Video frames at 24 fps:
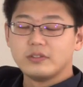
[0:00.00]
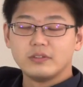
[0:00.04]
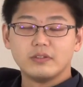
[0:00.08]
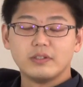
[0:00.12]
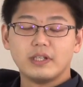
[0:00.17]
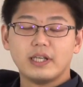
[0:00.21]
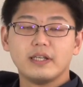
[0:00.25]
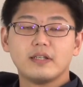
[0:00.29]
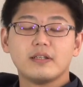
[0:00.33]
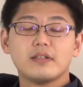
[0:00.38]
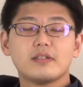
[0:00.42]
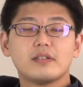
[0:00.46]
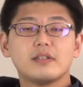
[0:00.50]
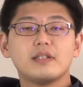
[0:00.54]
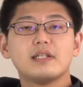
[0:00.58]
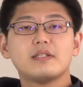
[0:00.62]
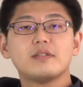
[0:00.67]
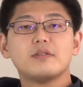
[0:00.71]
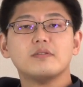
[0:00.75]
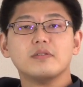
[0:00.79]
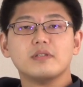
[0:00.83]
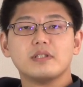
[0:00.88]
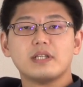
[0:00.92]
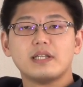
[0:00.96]
要な X が
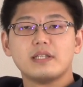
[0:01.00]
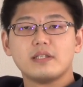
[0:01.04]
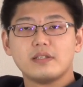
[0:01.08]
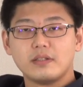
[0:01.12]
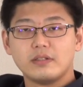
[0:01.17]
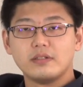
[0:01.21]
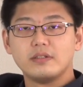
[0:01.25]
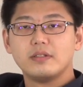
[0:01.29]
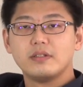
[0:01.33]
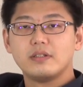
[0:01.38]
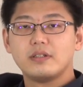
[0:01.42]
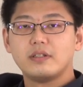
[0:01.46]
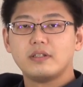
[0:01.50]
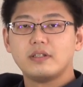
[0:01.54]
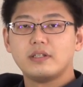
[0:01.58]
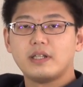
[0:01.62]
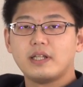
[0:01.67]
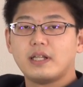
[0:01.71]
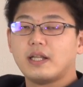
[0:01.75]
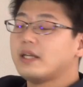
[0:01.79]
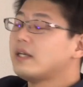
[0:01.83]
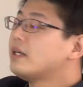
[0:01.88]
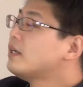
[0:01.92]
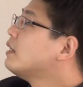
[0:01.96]
存在する。
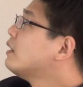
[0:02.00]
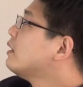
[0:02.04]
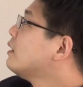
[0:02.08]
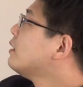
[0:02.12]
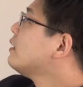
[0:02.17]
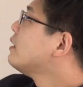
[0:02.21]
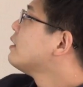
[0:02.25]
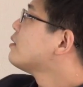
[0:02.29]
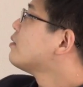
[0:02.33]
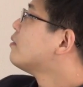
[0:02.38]
で